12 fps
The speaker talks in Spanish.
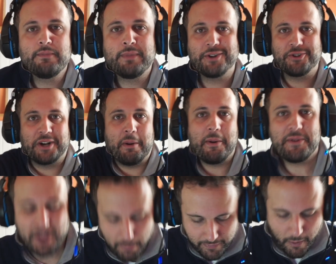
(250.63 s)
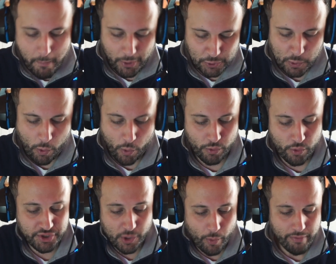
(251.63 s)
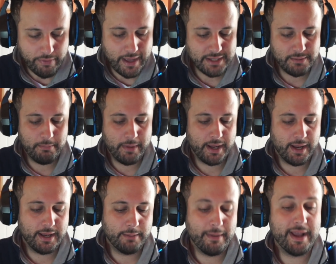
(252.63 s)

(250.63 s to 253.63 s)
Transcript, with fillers: estoy grabando este vídeo, pero tuvo consecuencias, me,